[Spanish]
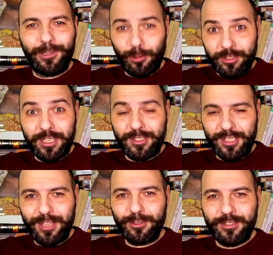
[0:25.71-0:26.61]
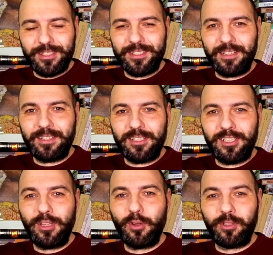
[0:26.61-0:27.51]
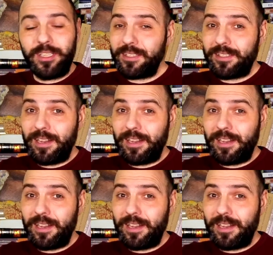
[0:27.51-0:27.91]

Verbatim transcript: los 365 días del